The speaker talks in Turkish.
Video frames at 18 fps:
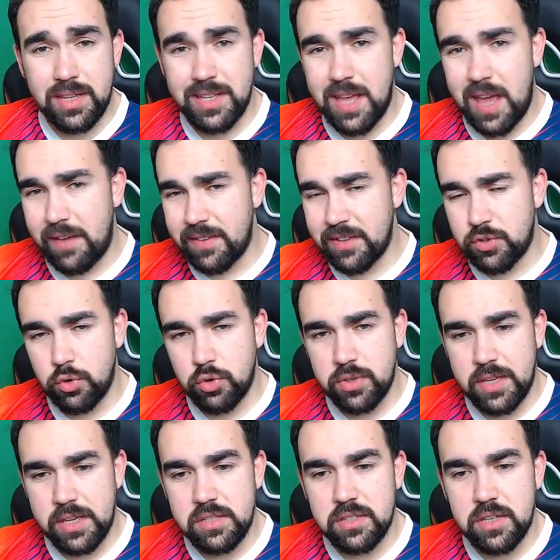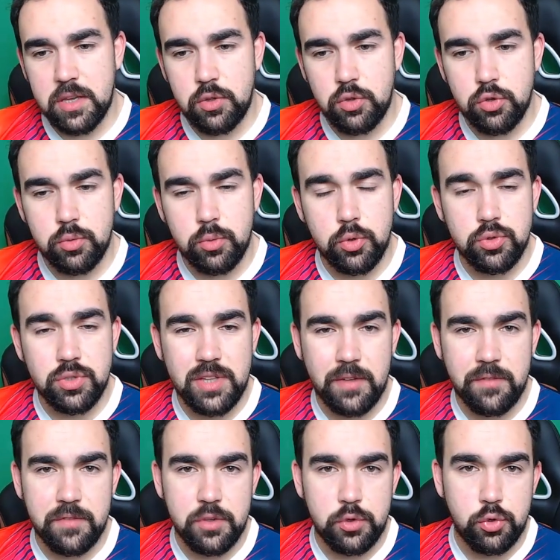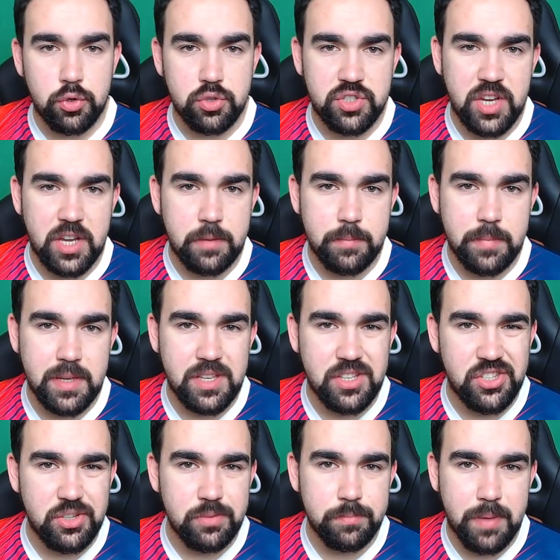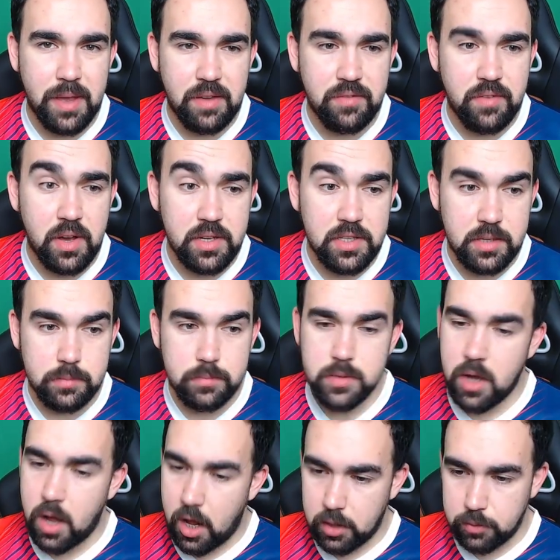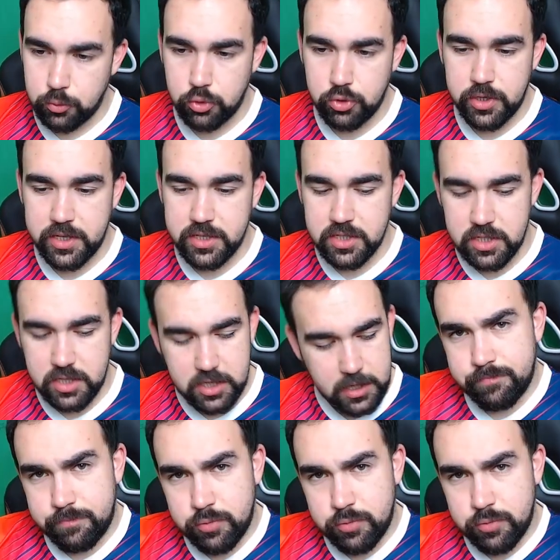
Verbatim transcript: Eve çok geç geliyorum o yüzden video çekmek için pek vaktim kalmıyor ne yazık ki.